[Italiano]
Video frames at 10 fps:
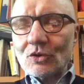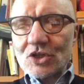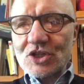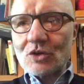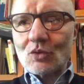
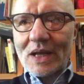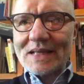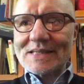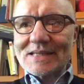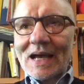in
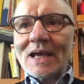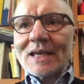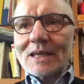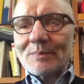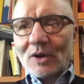sicurezza
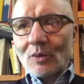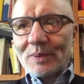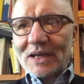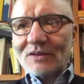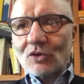i
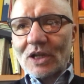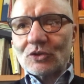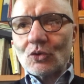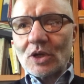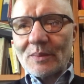propri
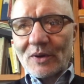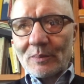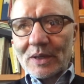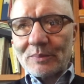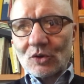lavoratori, i
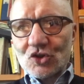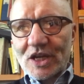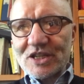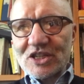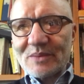propri
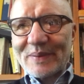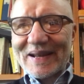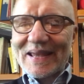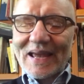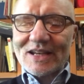processi,
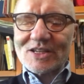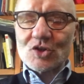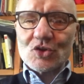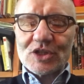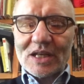perché
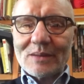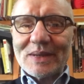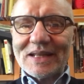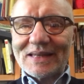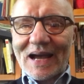
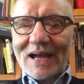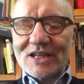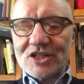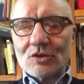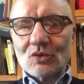sostenibilità
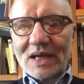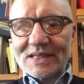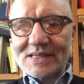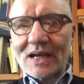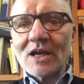e
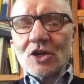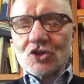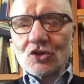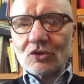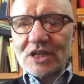sicurezza
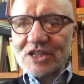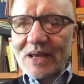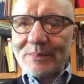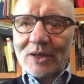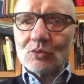sono da
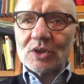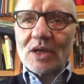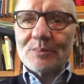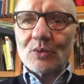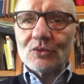sempre due
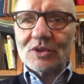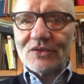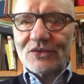dei punti